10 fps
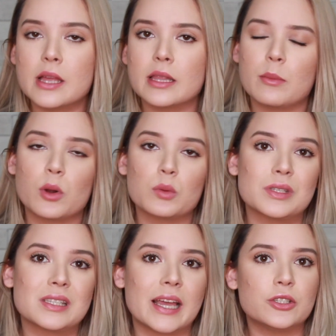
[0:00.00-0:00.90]
Demoram
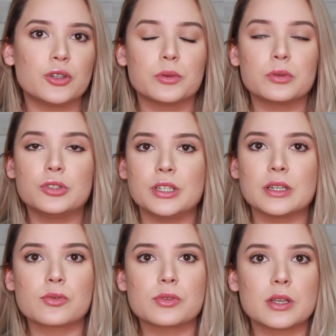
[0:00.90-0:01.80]
7, 8
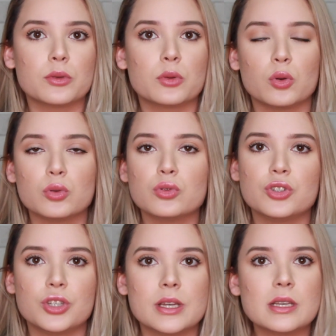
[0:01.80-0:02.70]
dias usando todos os
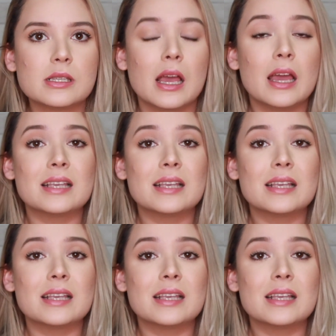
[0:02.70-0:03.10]
dias,